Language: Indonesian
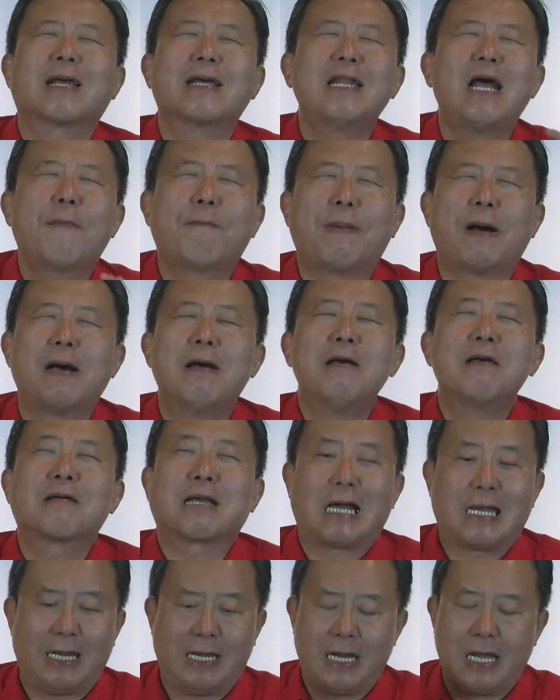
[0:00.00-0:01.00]
Kenapa?
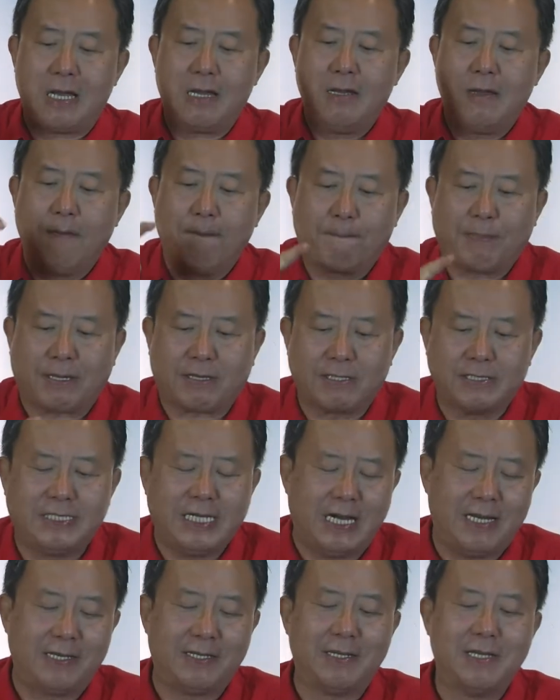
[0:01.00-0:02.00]
Karena
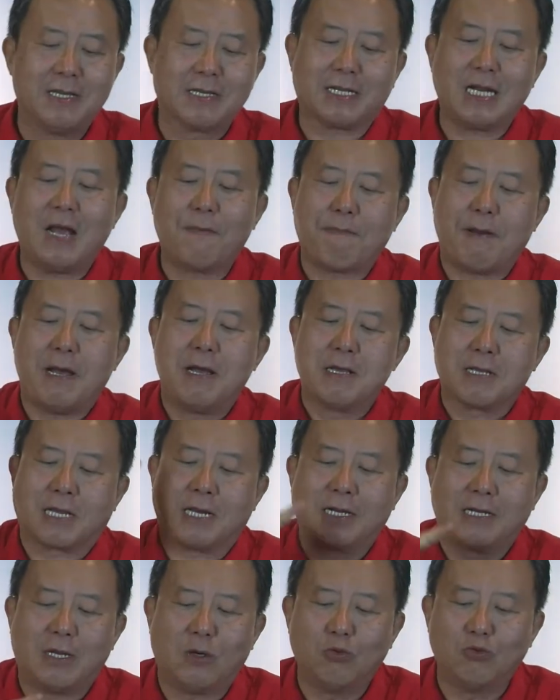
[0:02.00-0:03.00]
pekerjaan. Kenapa?
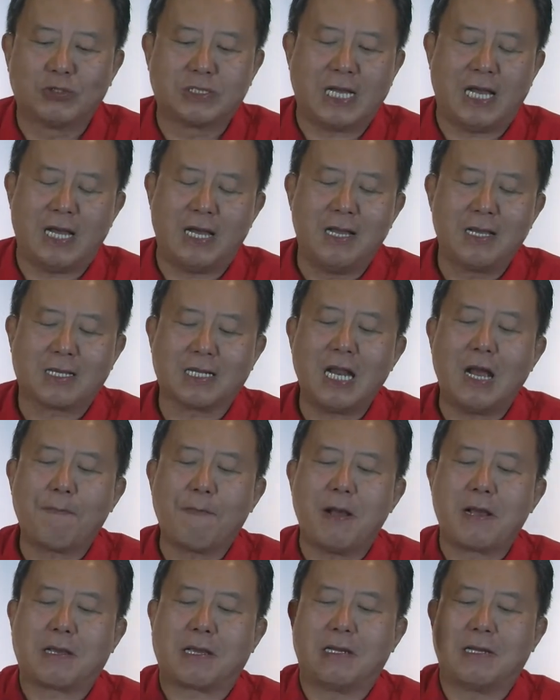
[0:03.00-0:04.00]
Karena usaha.
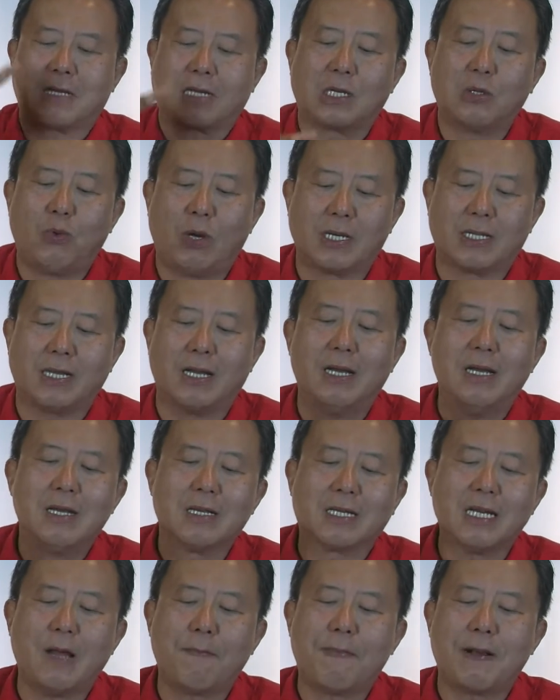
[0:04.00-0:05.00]
Kenapa? Karena keluarga.
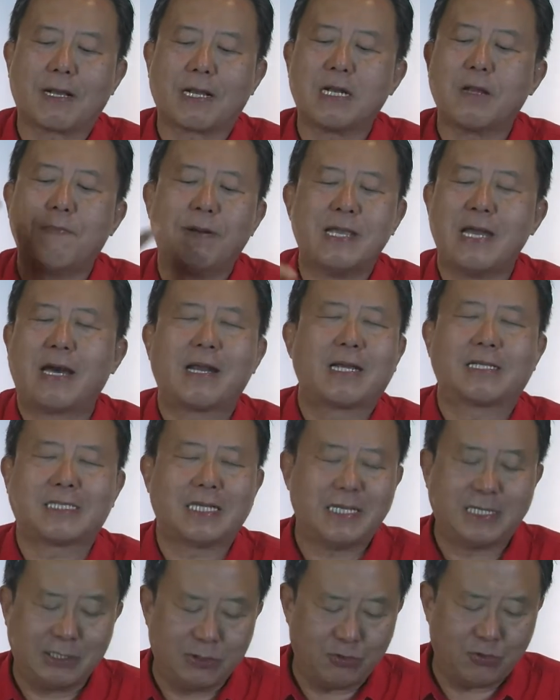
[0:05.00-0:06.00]
Kenapa? Karena banyak
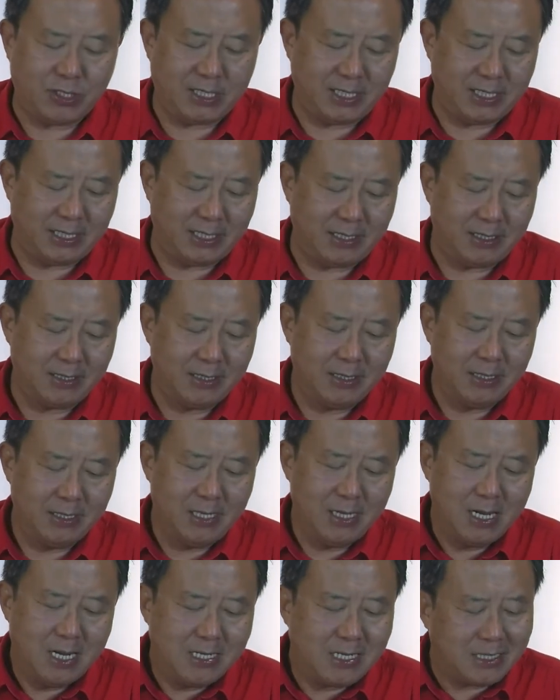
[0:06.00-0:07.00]
alasan yang di dunia ini.
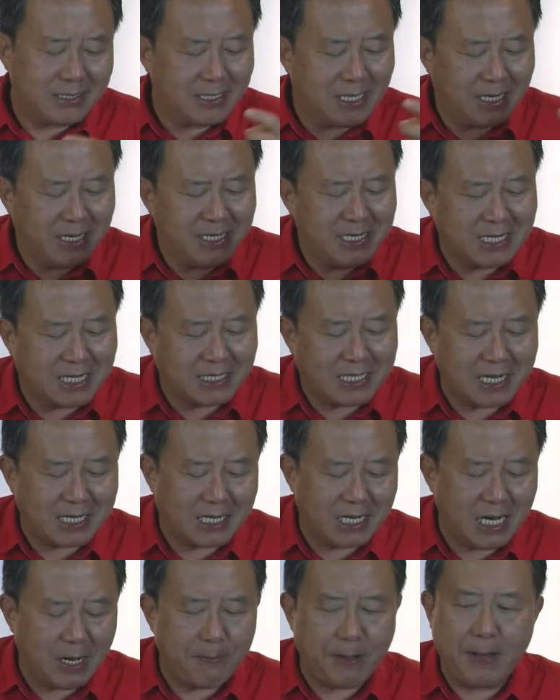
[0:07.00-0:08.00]
Nah, tadi
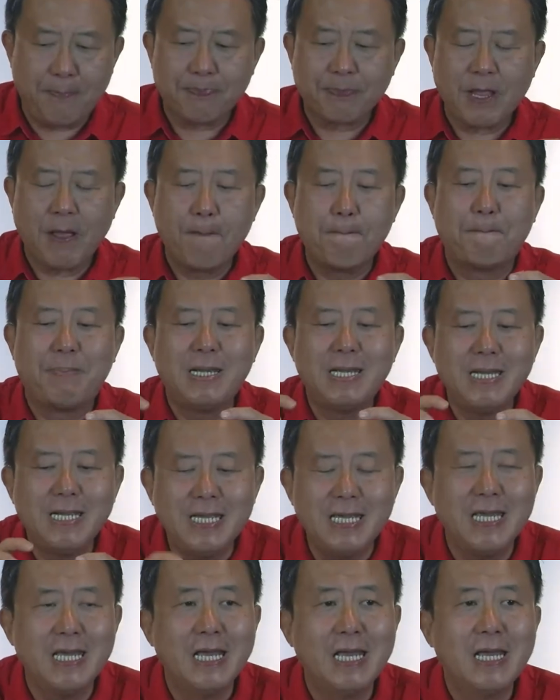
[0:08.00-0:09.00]
dikatakan apa?
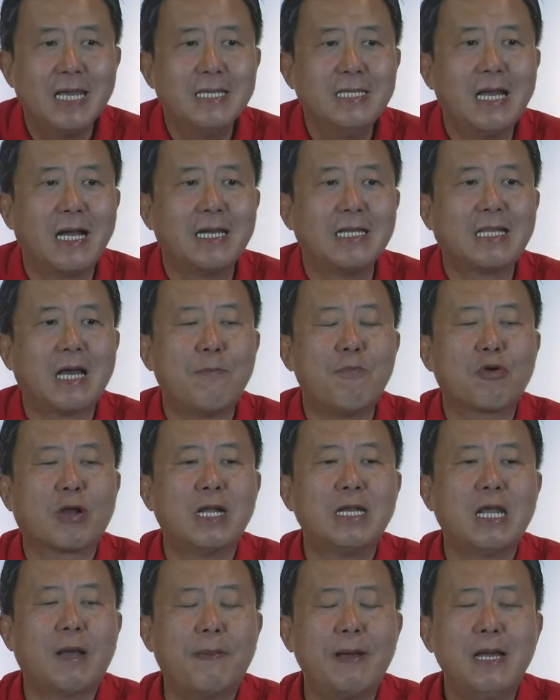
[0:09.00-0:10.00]
Benih yang
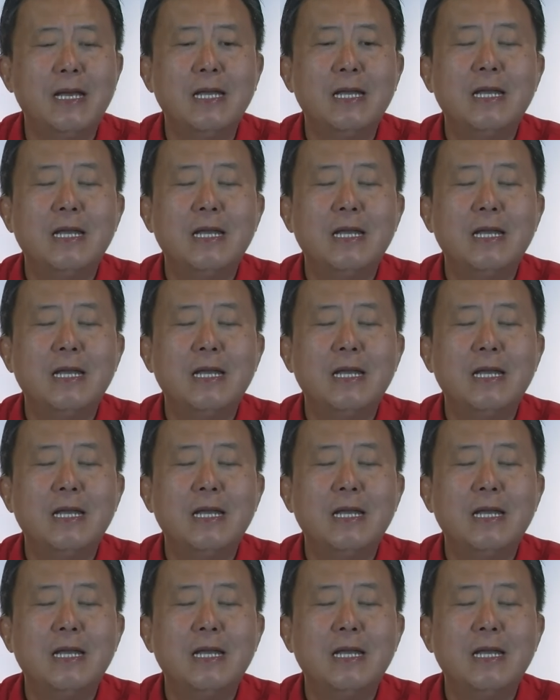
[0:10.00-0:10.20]
ditampukan di apa?